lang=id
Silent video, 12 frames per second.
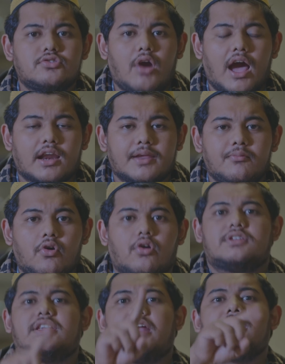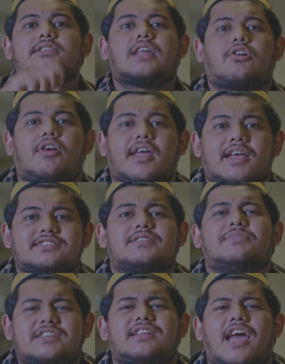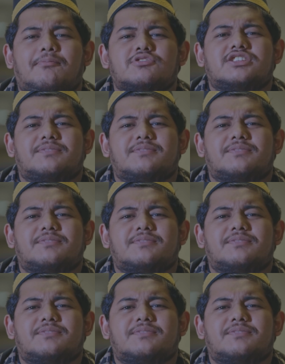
tujuh hari bu. Jadi ntar kalau dia chat bisa dihapus